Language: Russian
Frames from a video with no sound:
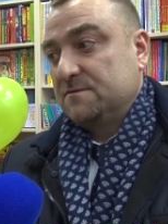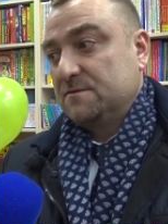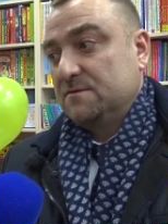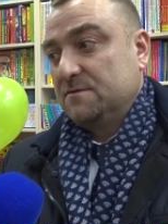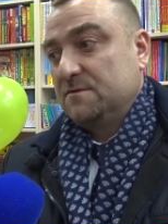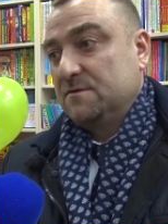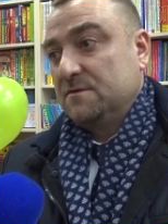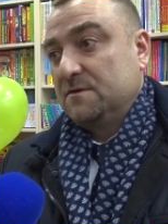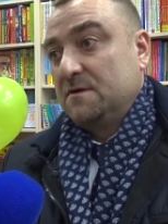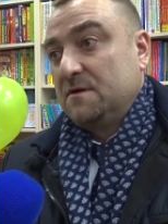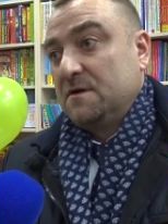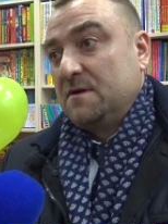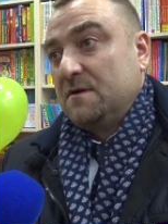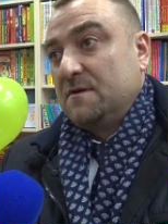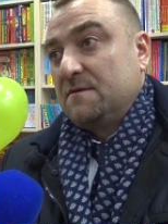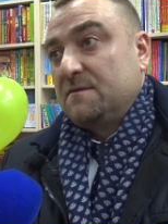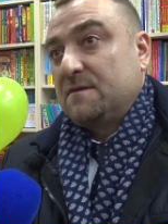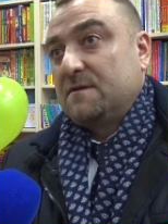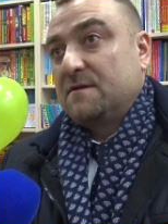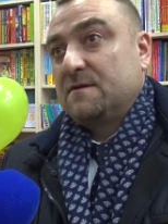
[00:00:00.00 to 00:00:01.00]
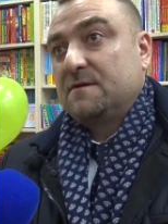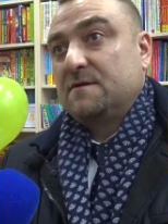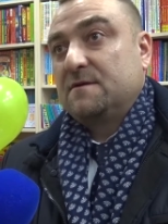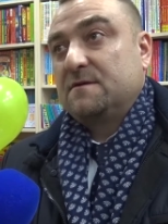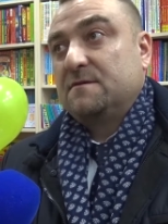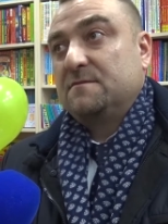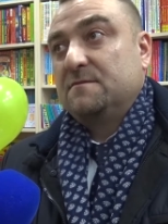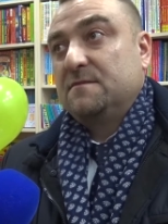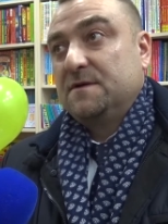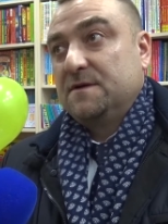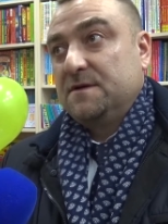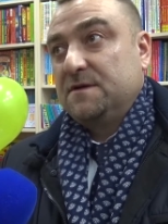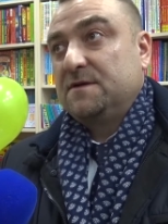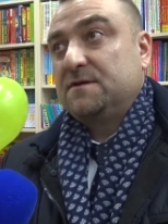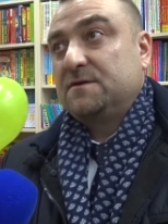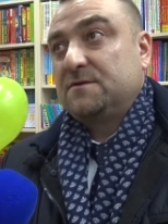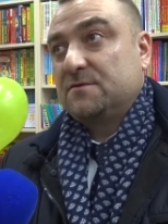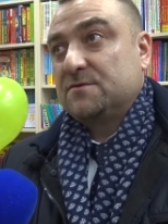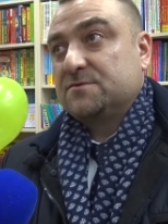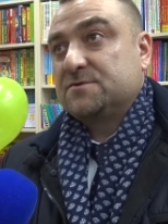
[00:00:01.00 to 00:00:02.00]
Но
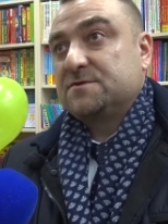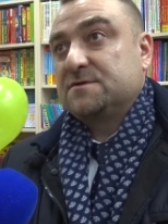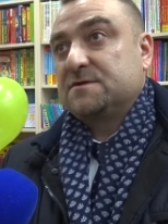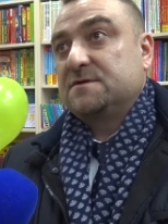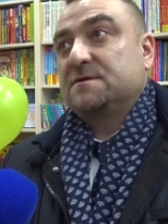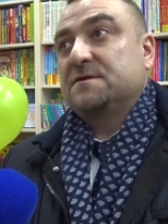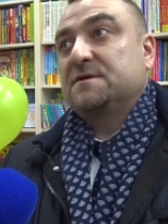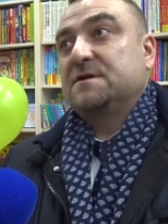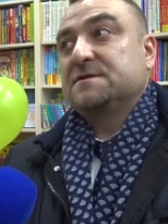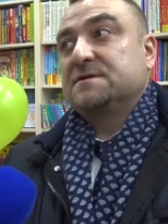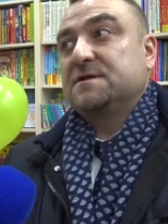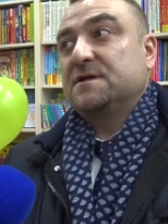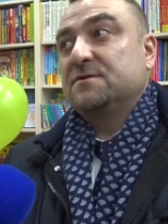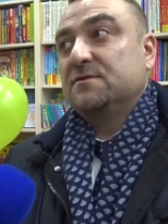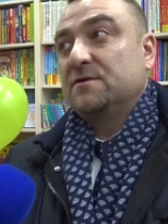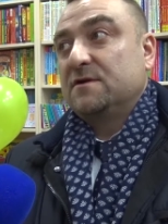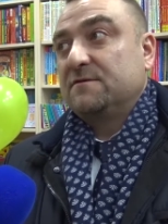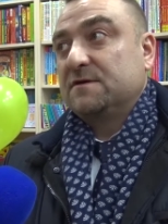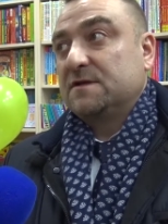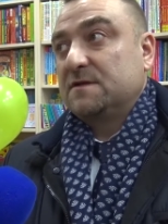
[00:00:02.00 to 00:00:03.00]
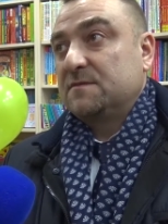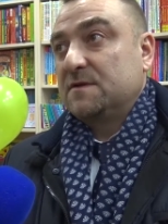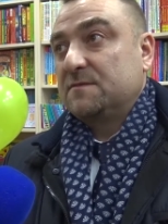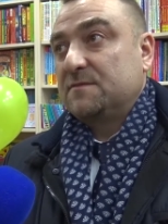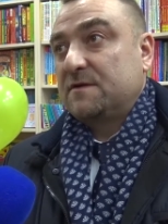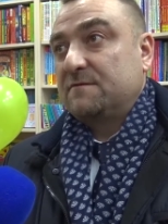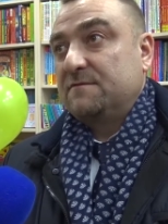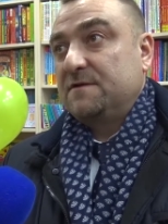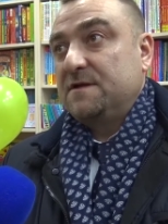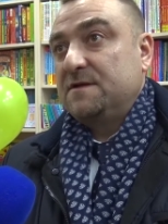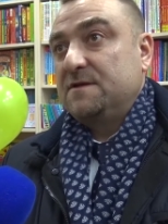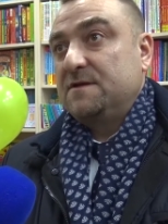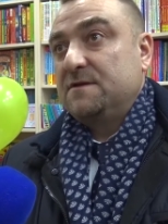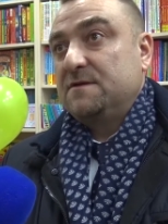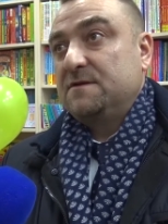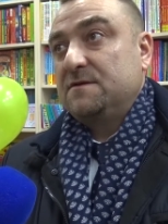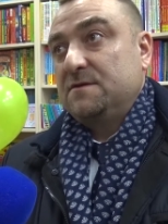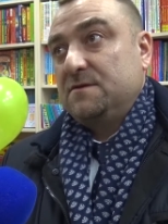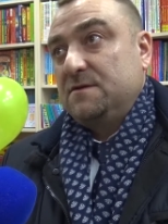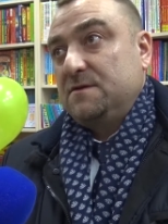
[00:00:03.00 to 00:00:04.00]
мы тоже газанули в этом направлении
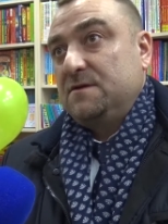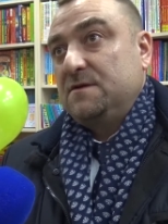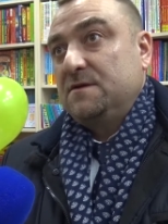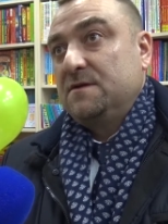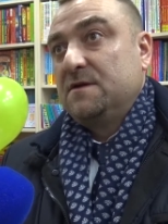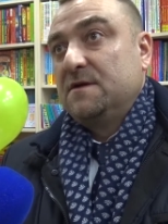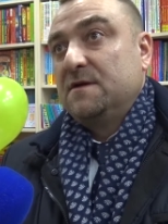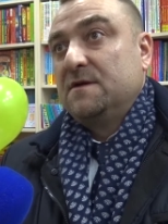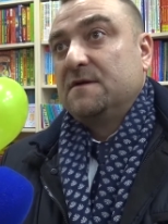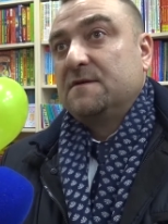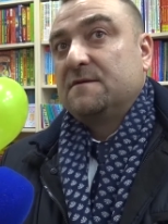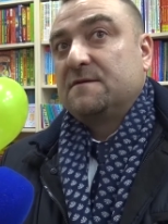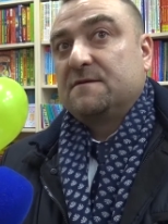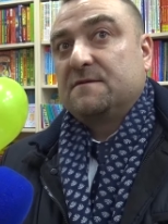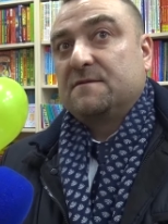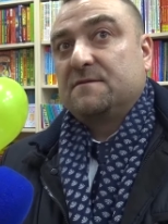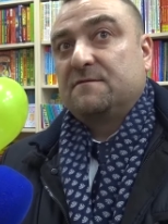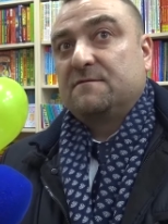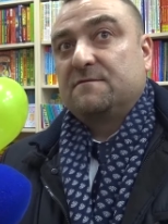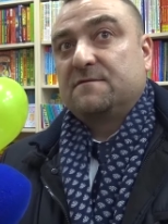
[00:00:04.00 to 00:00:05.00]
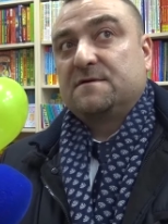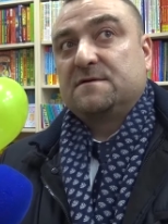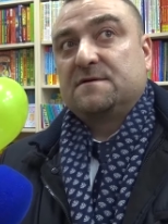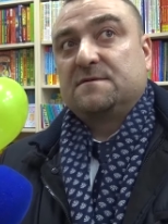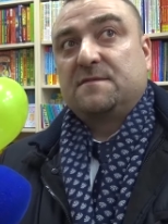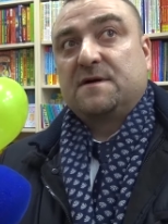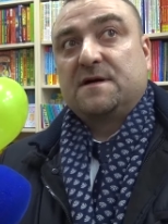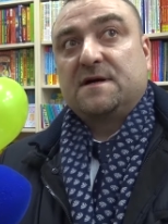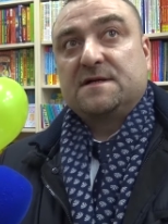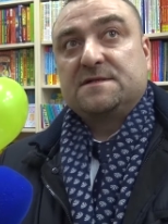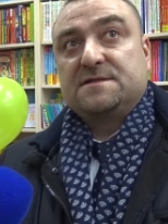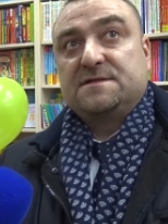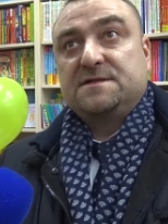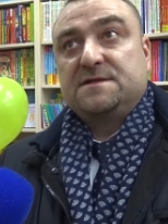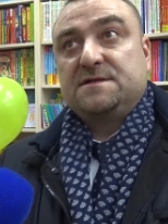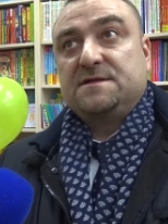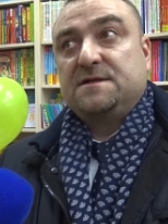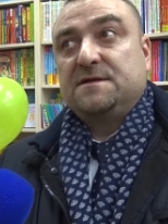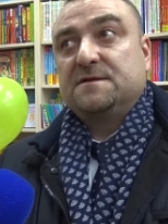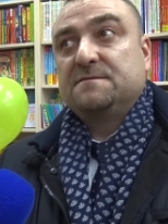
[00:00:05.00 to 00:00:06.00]
и в
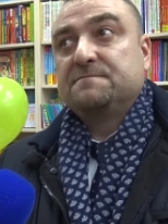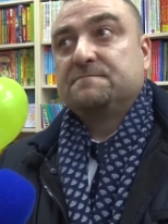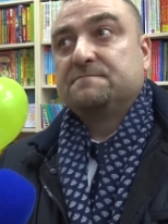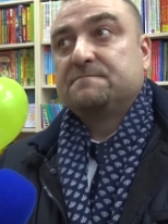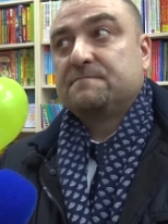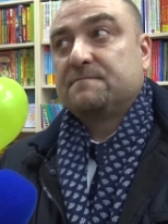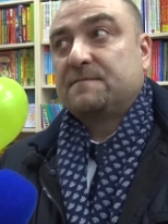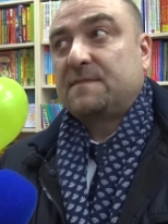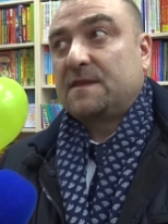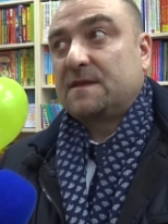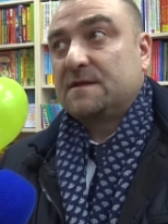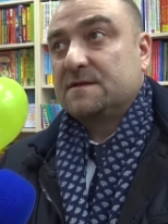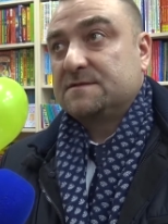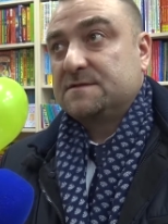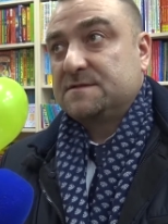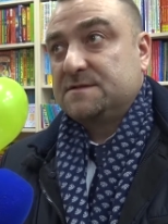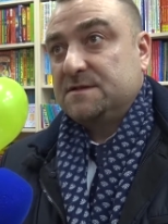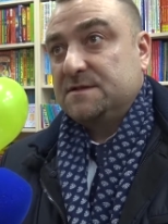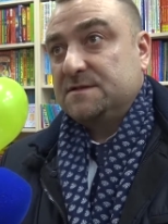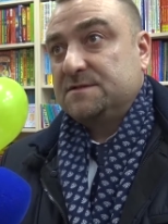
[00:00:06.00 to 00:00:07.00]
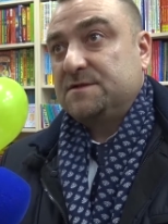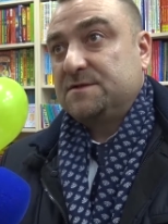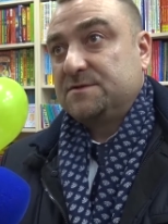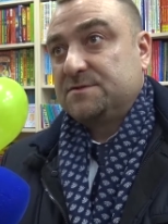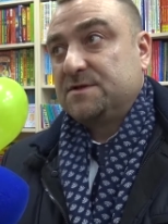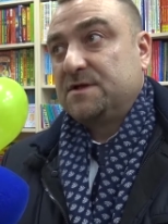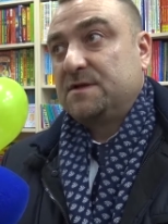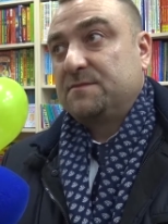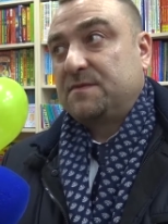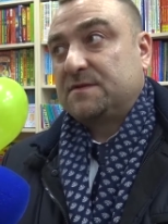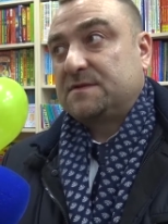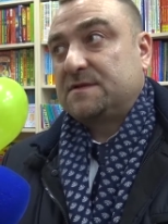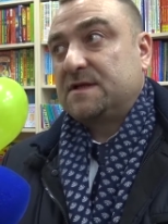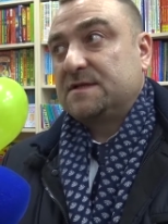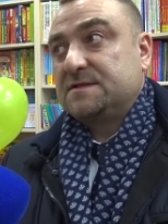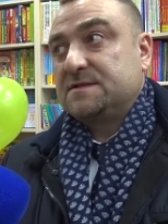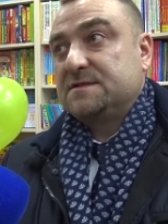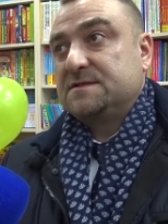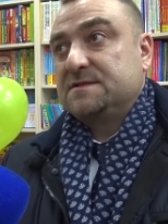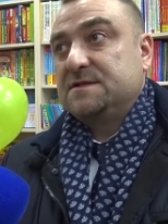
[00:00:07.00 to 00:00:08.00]
магазине здесь решили
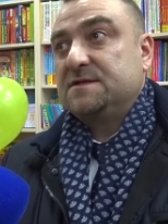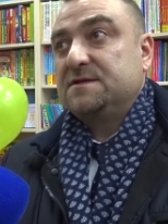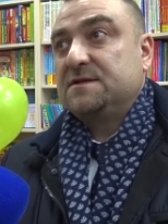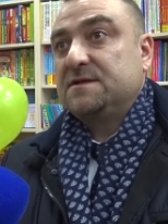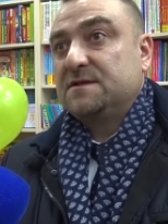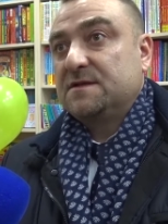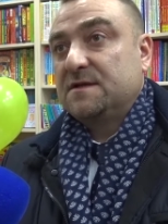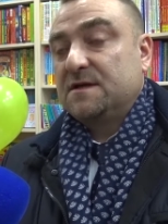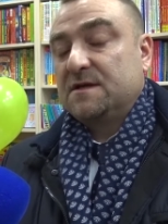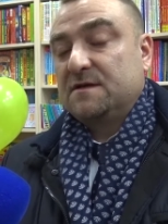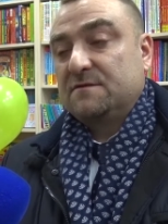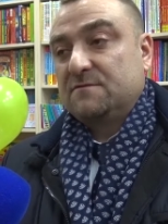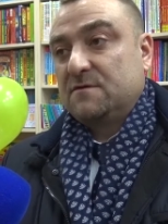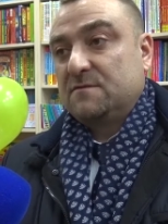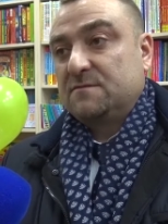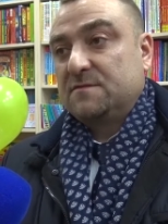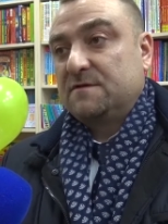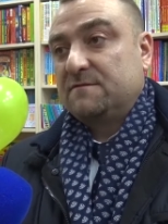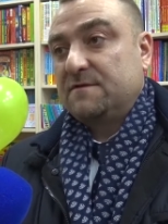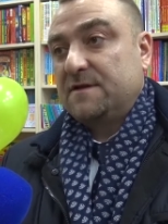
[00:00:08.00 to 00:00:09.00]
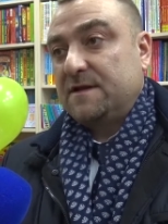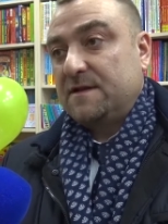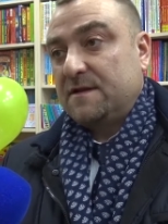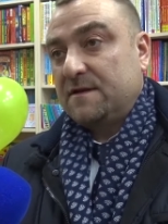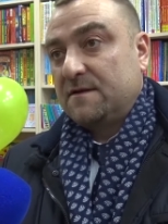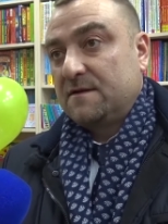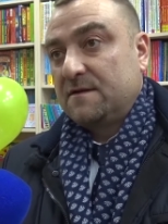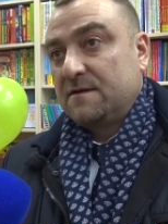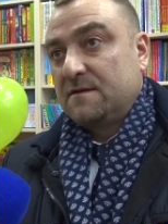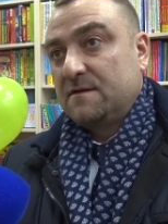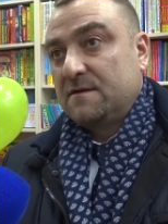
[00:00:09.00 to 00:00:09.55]
потратить деньги на его обновление.